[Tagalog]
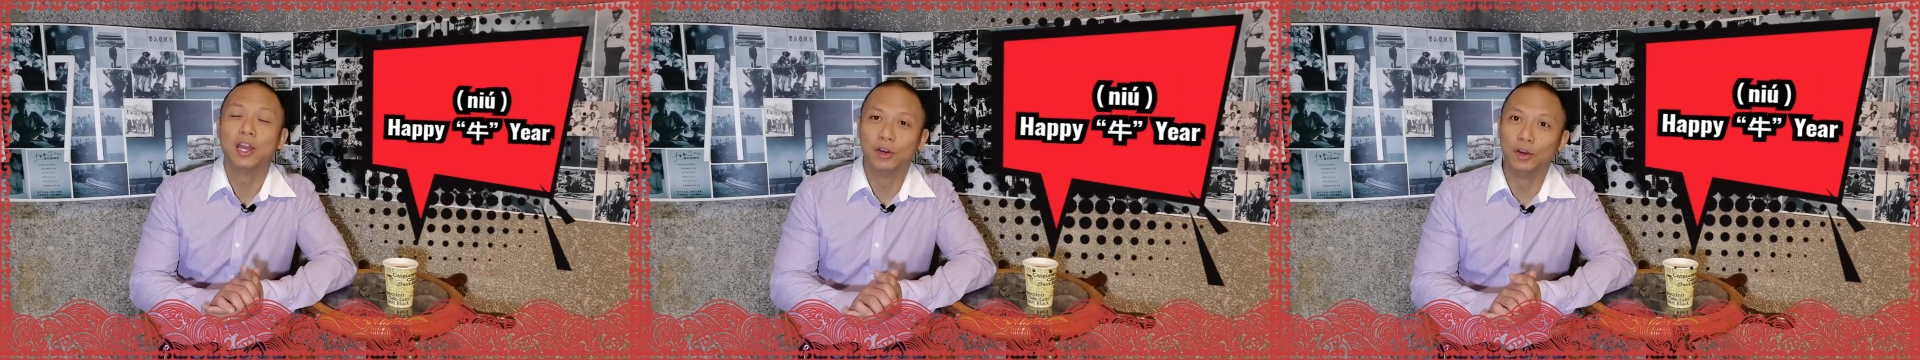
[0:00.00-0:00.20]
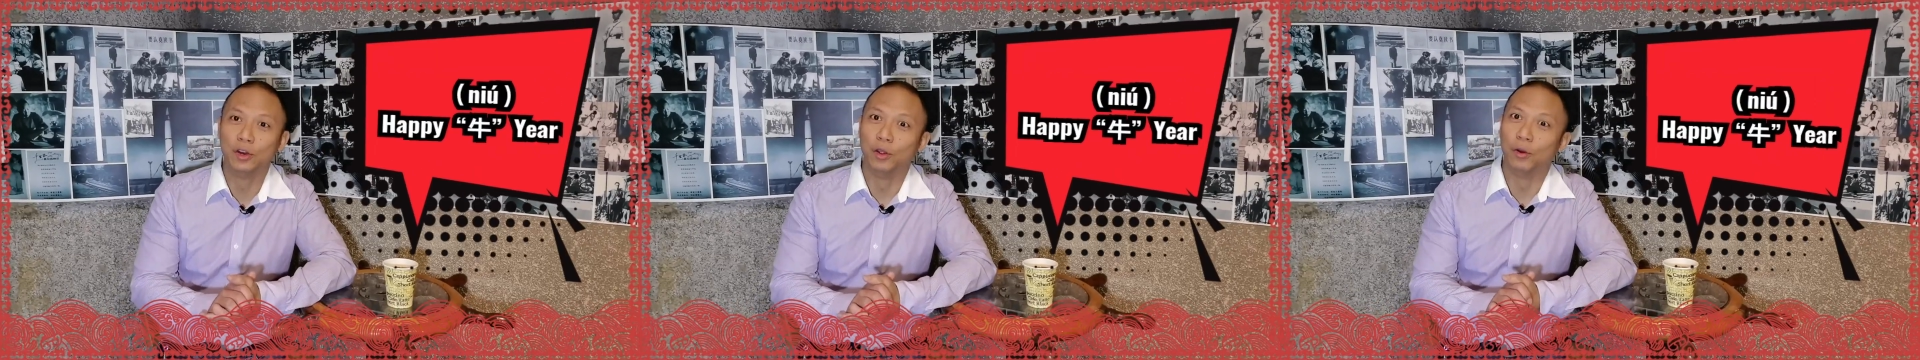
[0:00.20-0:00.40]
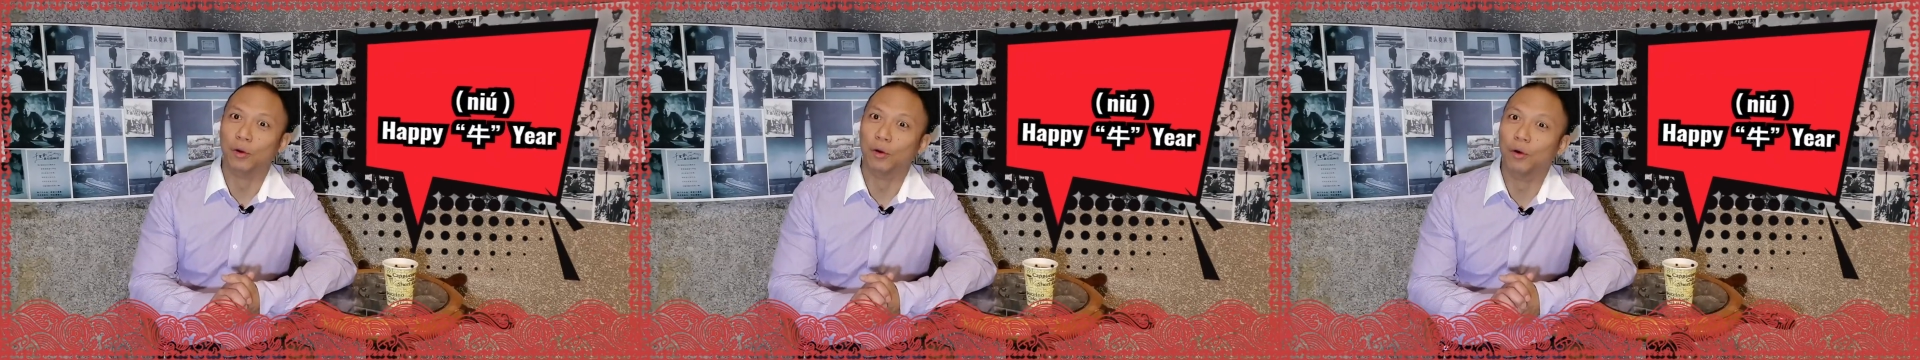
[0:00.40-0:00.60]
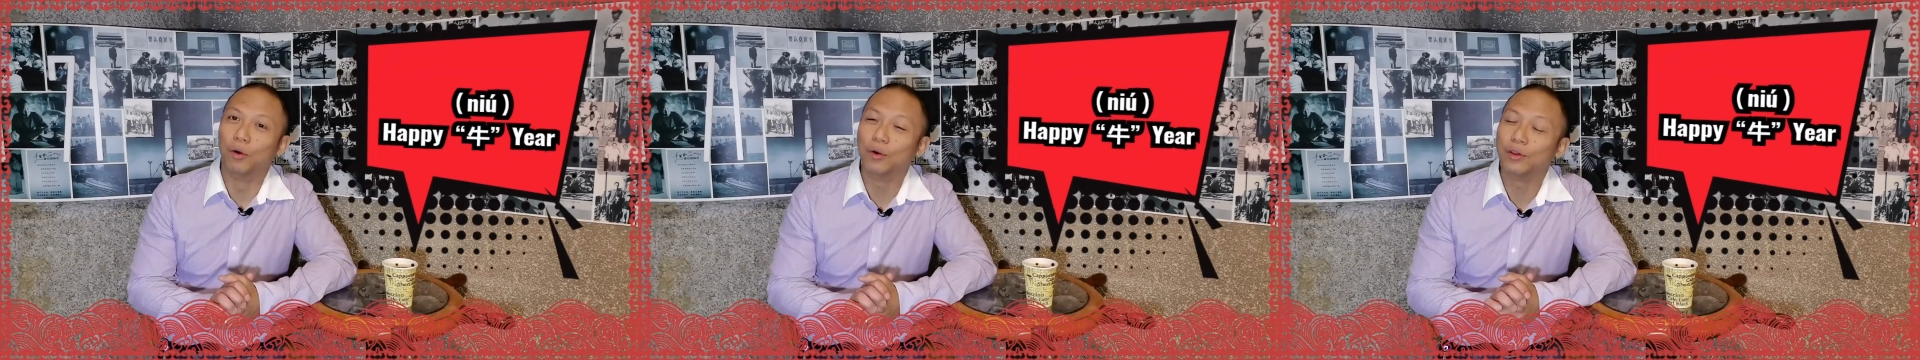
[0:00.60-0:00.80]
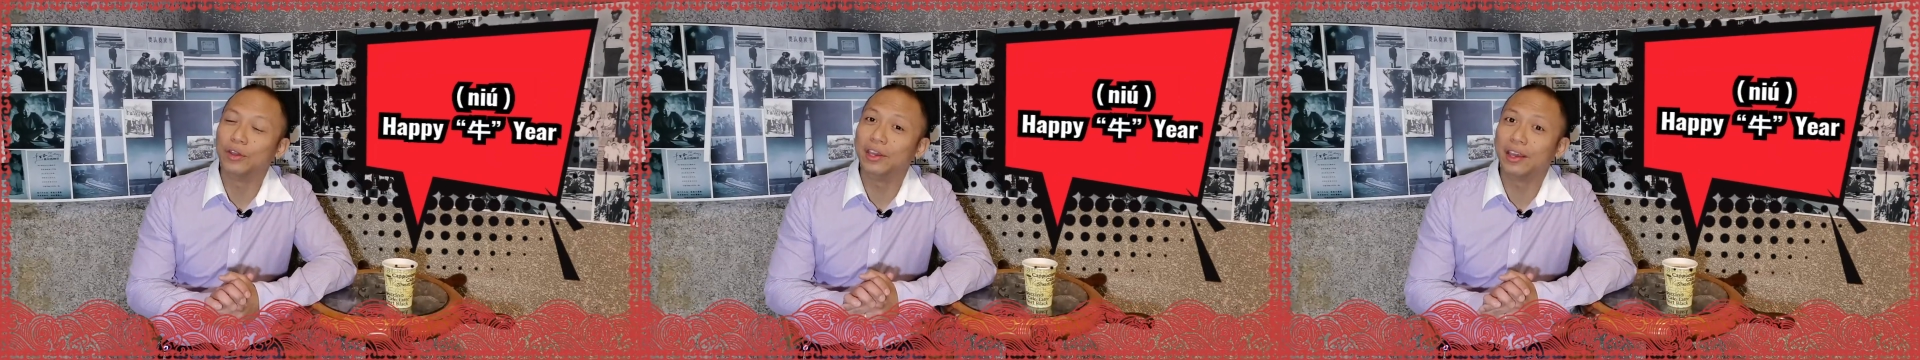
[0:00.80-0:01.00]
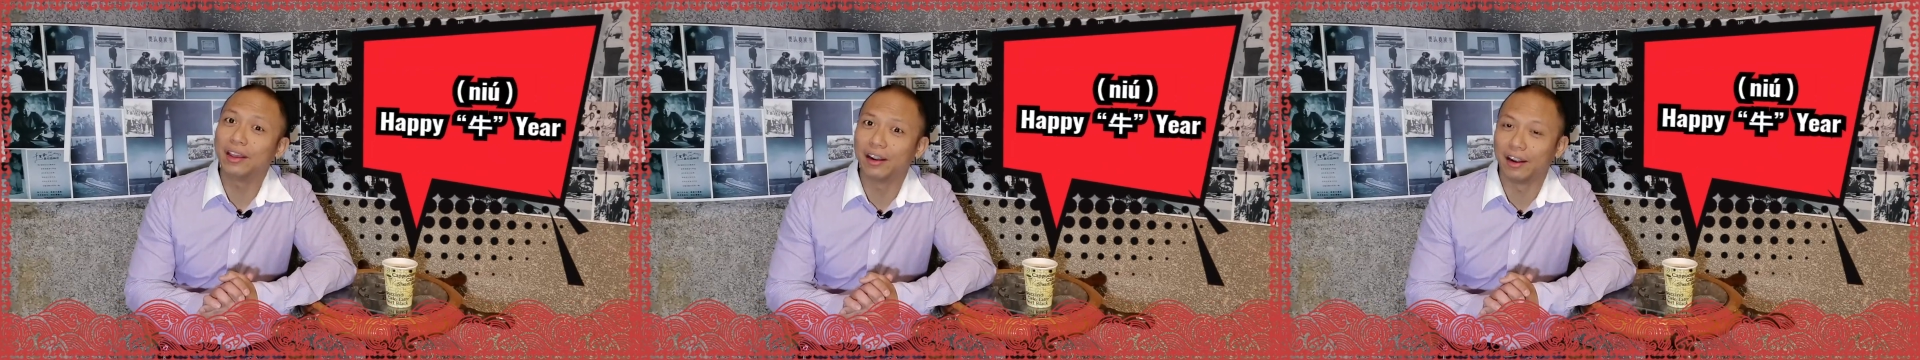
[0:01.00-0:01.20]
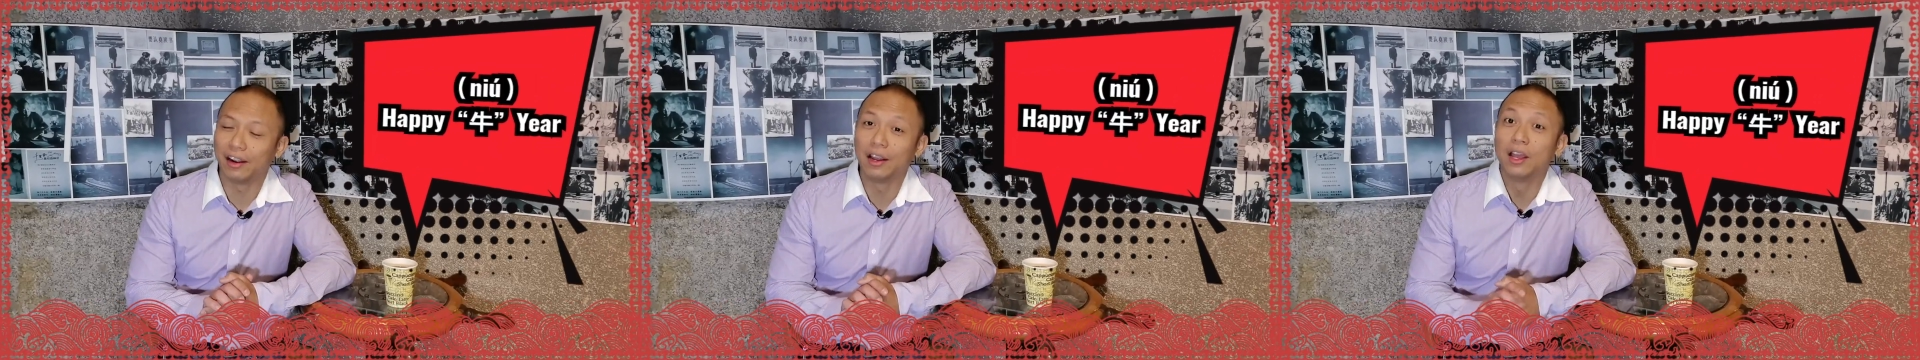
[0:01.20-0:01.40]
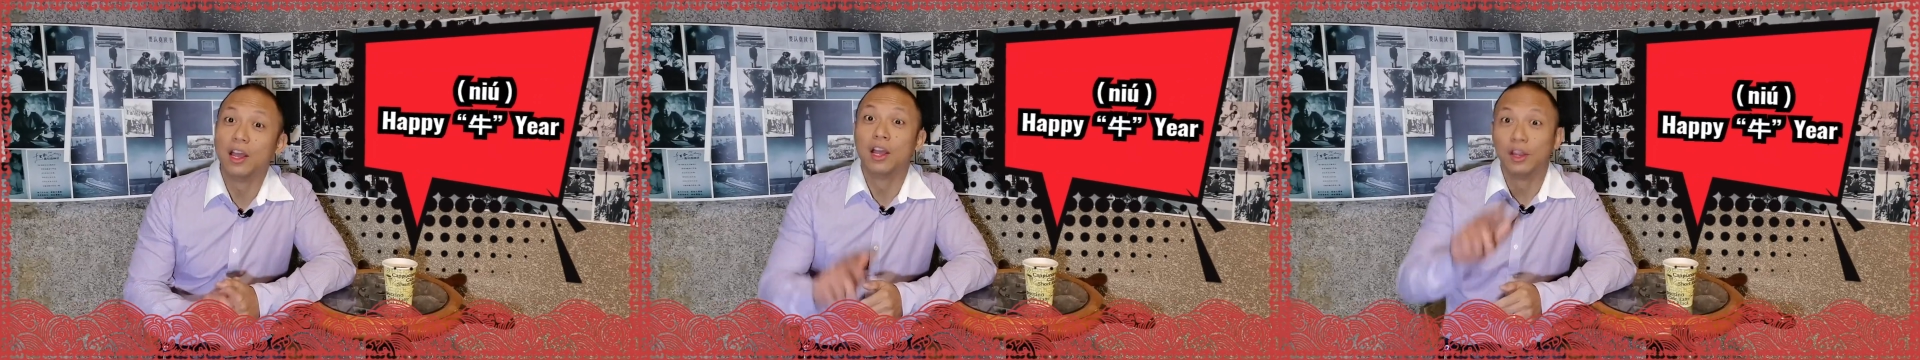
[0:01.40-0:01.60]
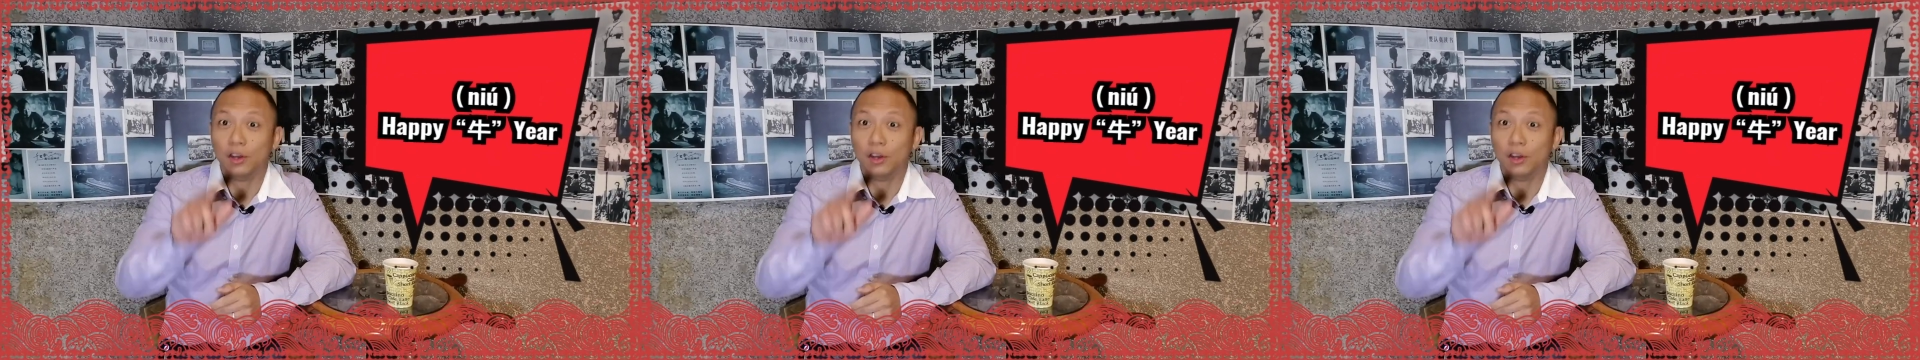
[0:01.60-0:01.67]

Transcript: New Year